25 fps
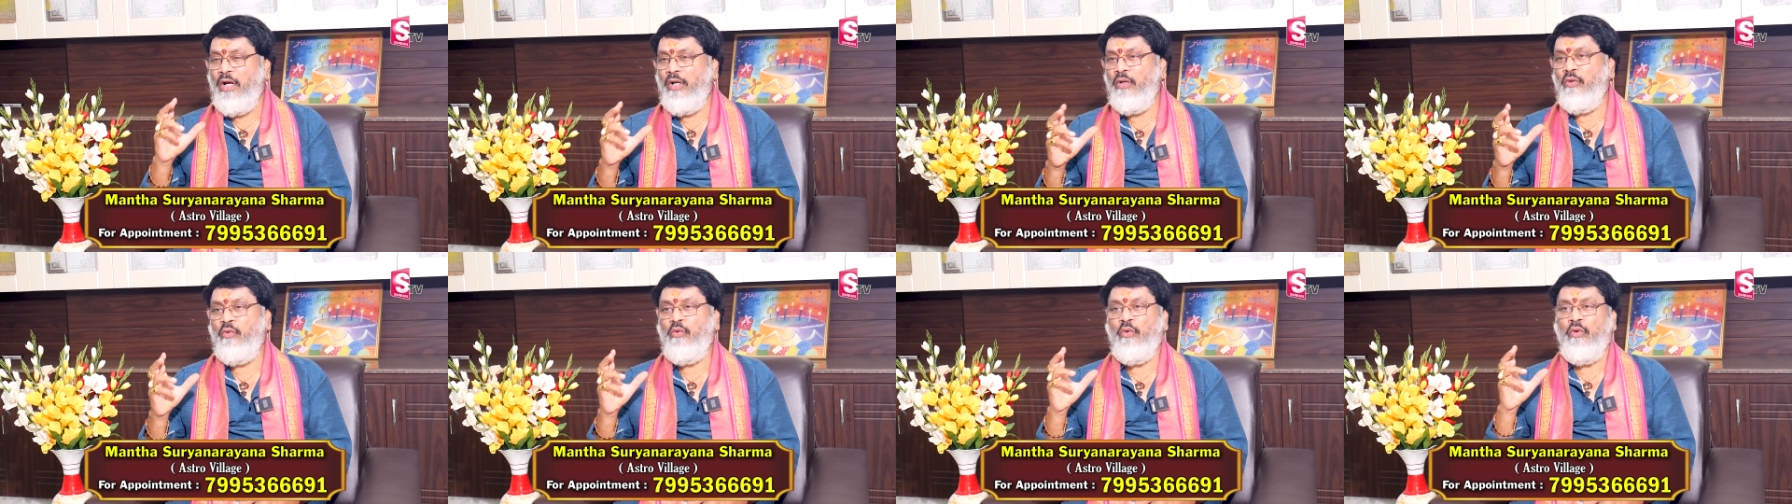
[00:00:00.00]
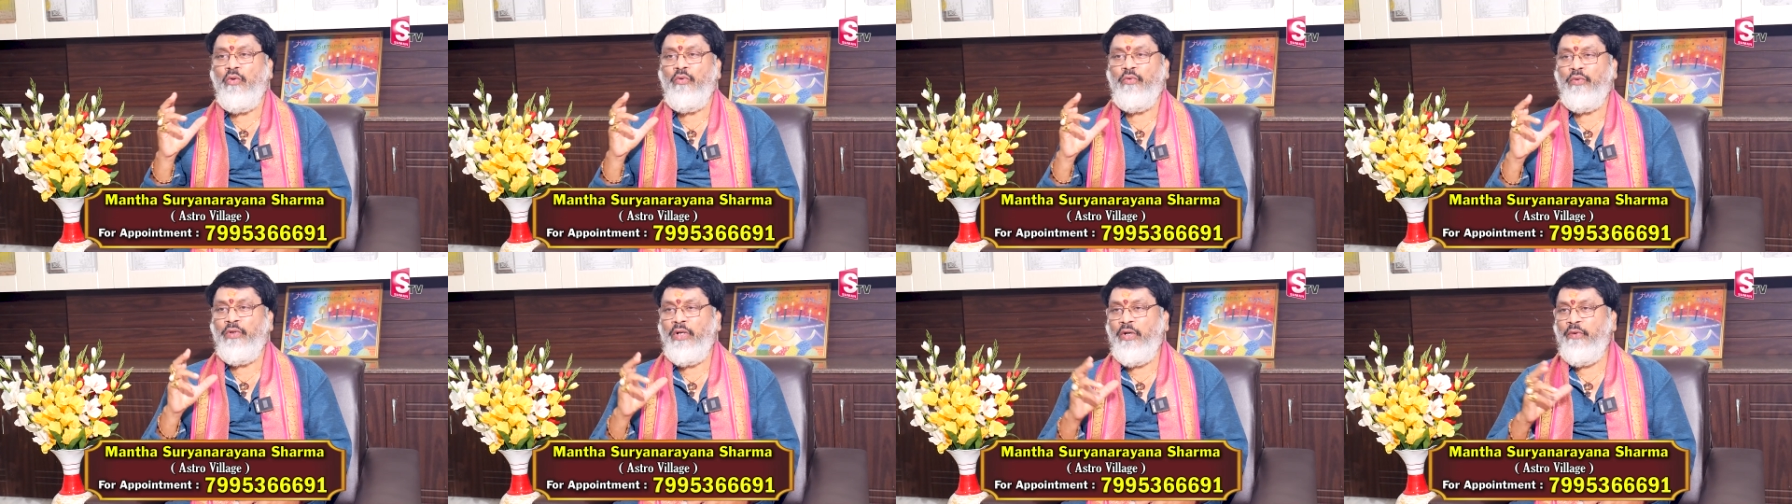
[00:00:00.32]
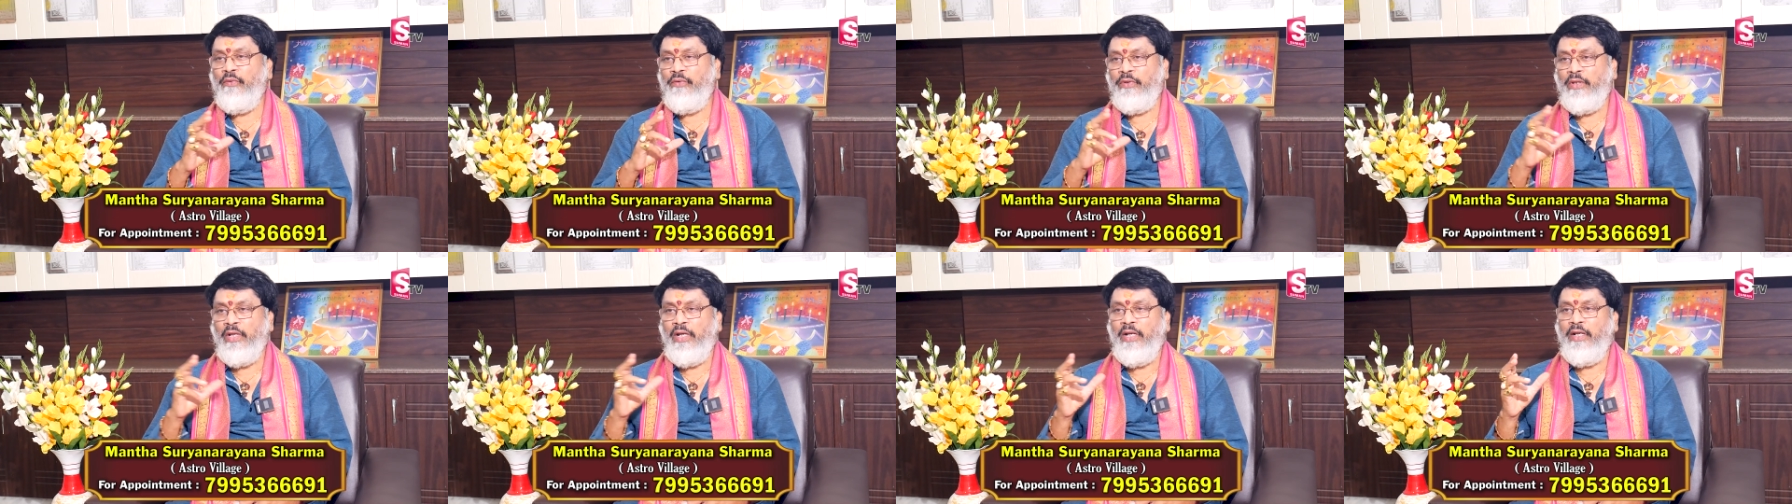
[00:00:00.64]
అనుకూలంగా
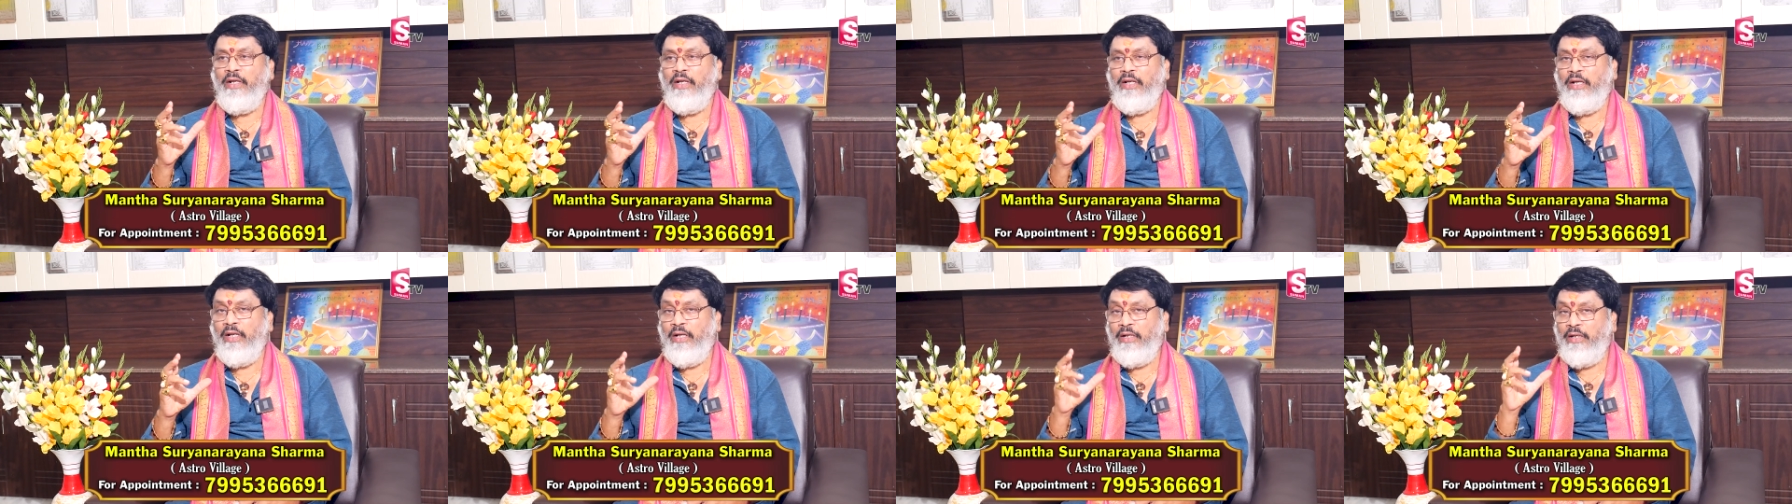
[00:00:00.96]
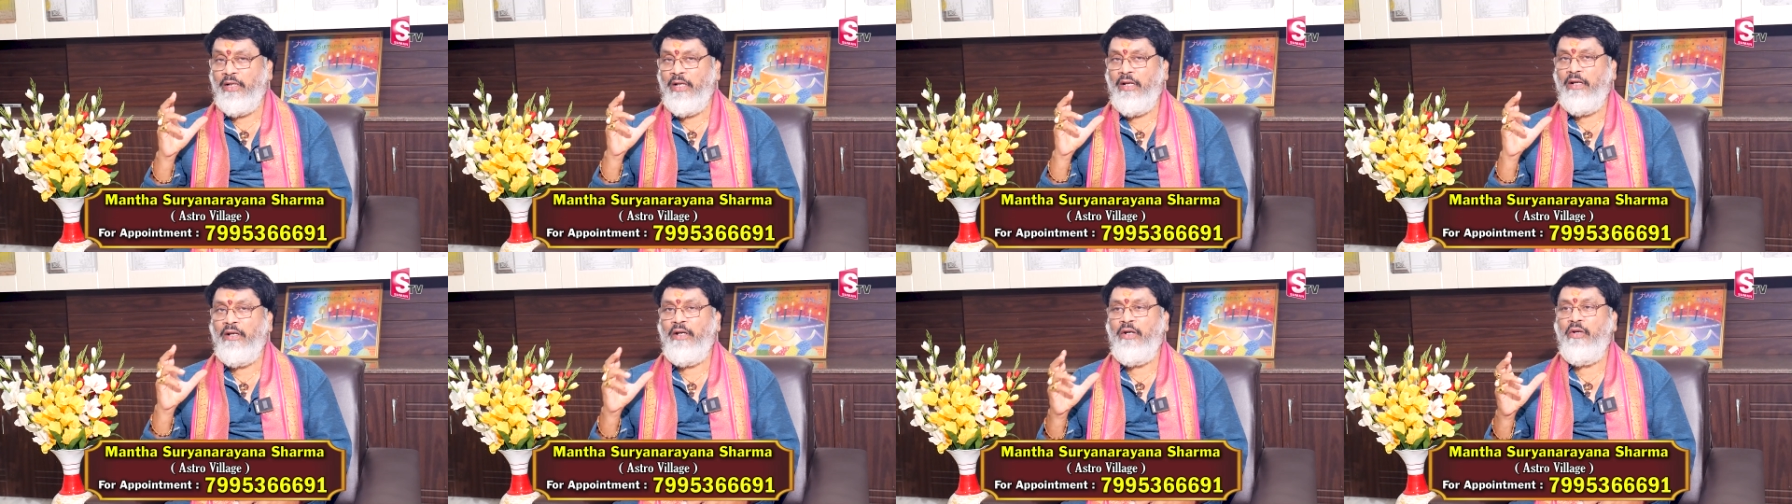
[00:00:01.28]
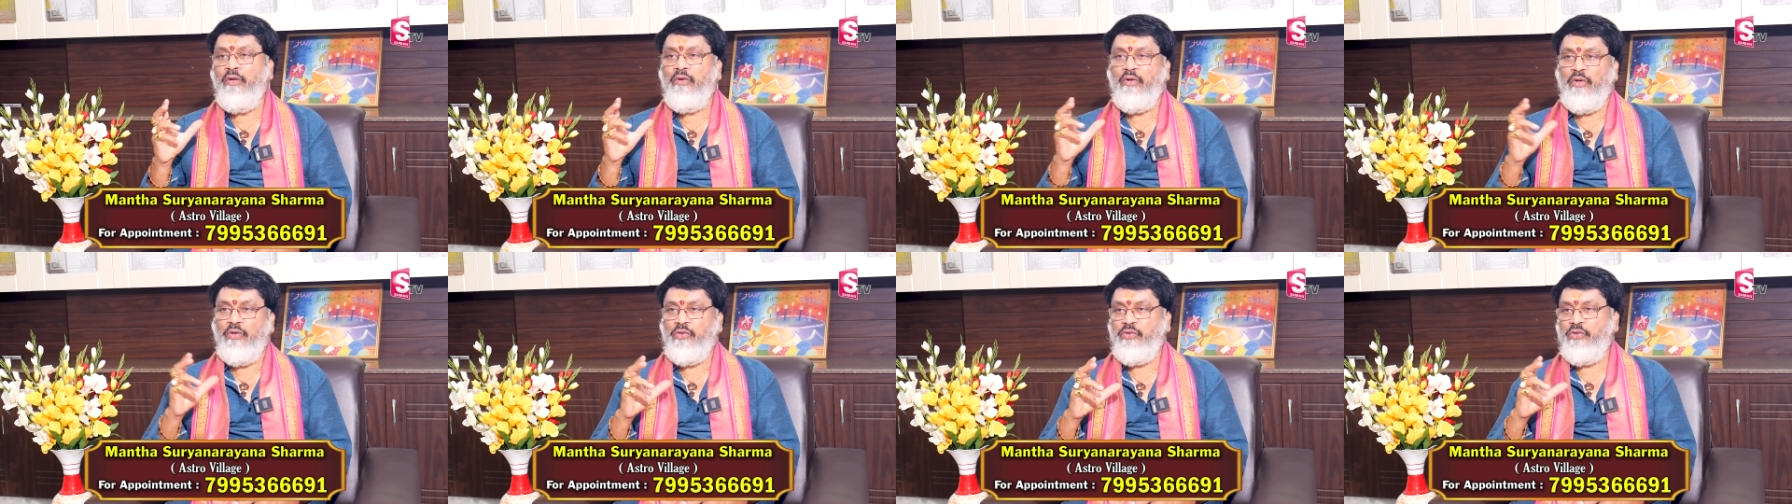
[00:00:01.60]
ఉందా లేదా లగ్నాలు
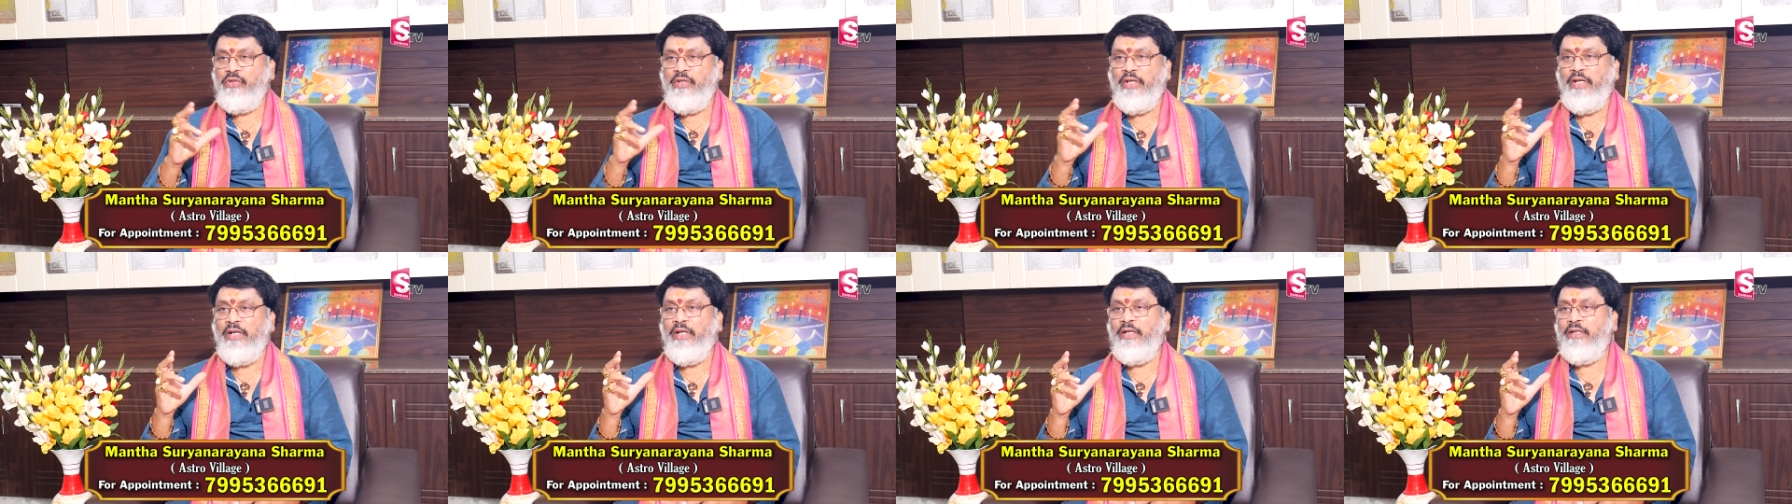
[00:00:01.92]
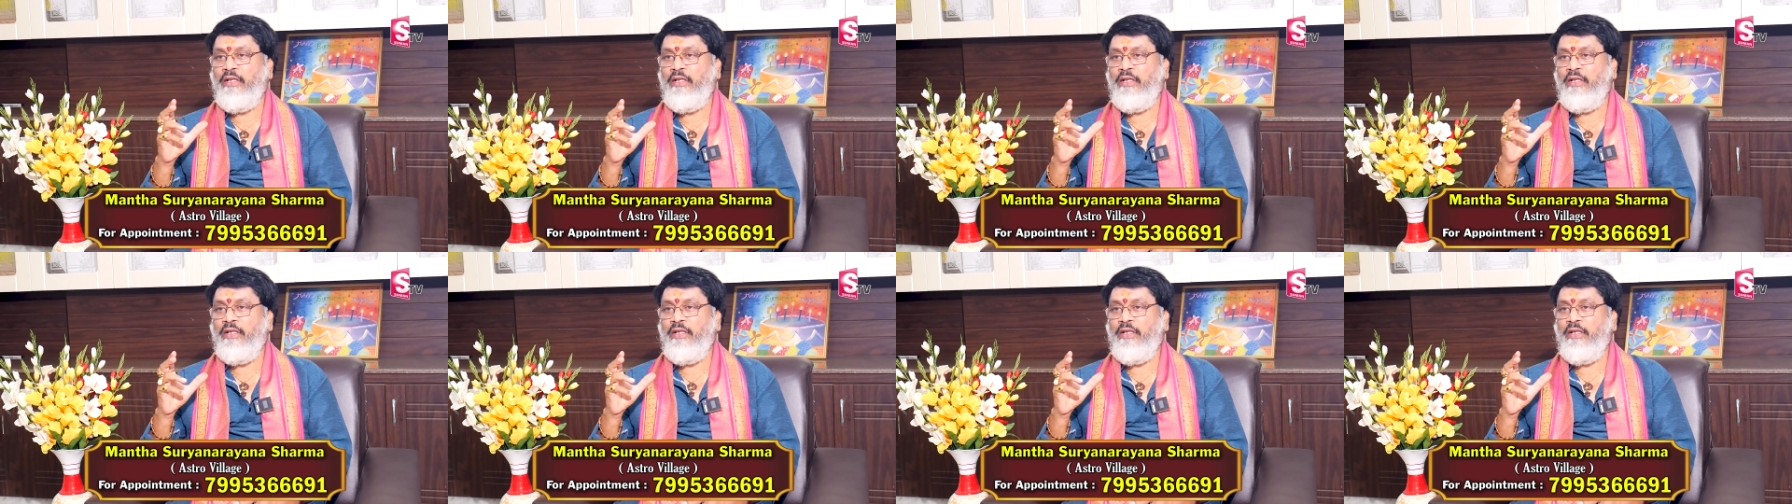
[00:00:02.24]
రెండు కలుస్తున్నాయి